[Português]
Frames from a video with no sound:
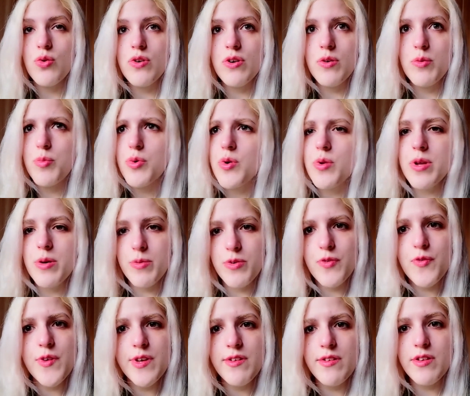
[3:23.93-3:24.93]
do que um
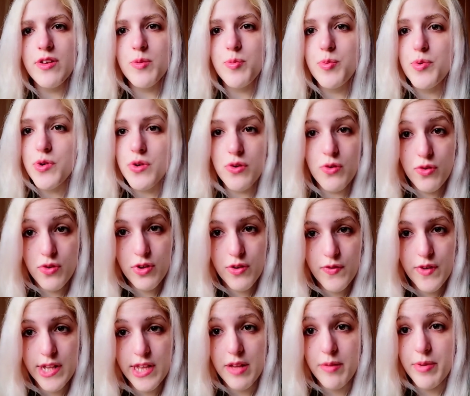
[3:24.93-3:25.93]
problema físico porque
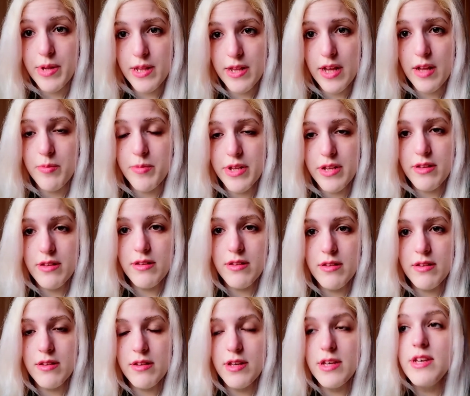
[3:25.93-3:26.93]
nos afeta
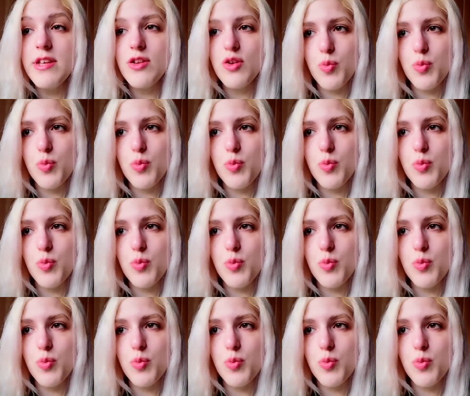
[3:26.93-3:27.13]
mentalmente